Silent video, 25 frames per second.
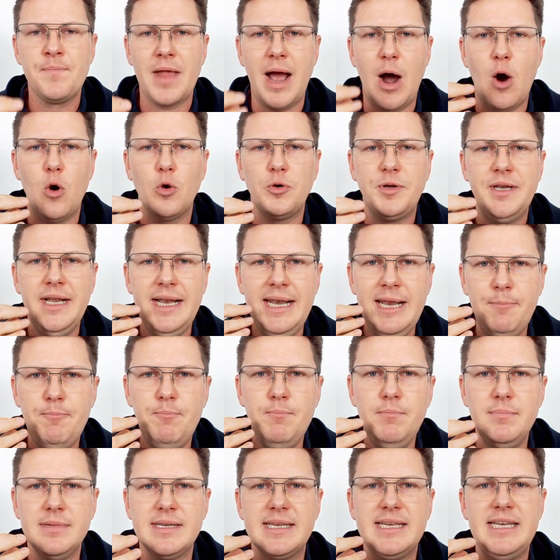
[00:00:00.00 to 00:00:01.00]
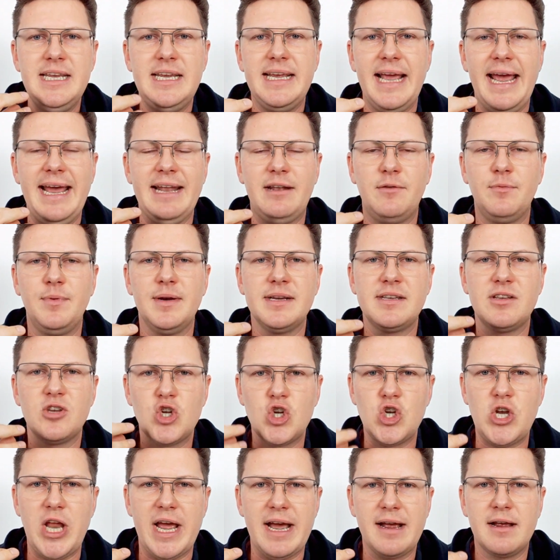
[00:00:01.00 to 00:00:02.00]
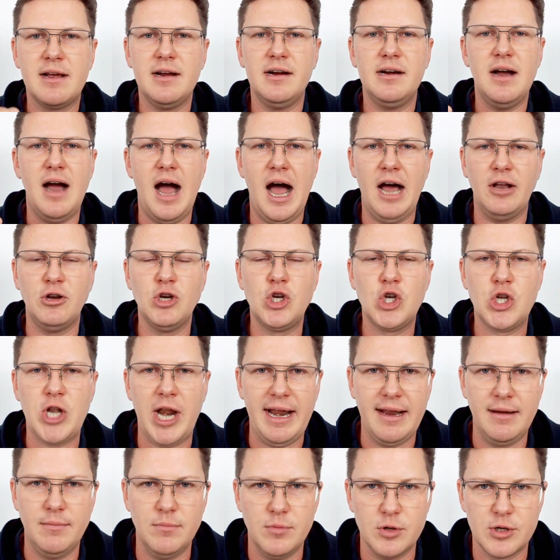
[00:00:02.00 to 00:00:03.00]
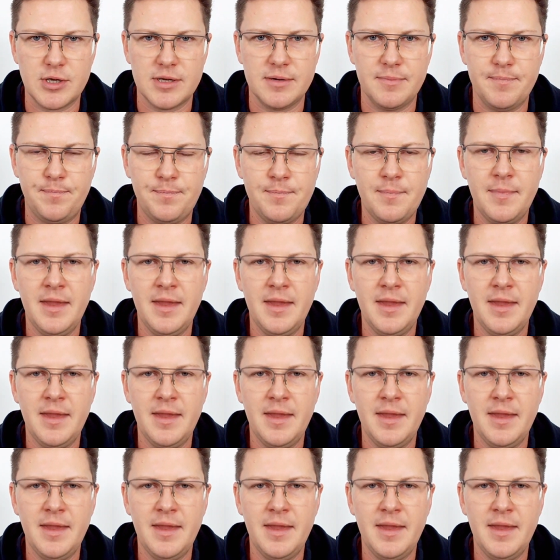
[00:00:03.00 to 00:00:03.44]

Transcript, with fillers: auch die Lippen sich etwas stärker anstrengen müssen.